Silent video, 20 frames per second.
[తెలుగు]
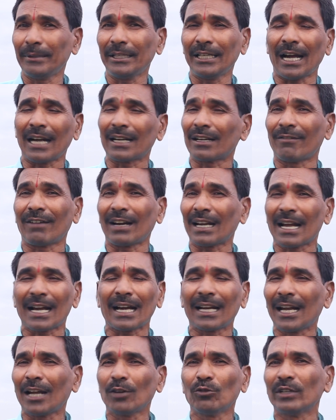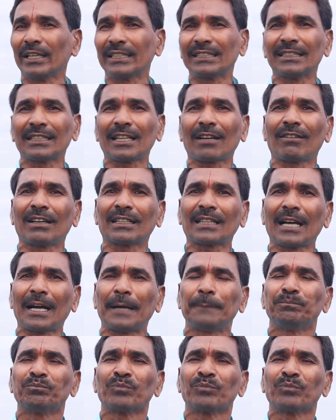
ఏమి అట్లా వడ్ల లేచిన తర్వాత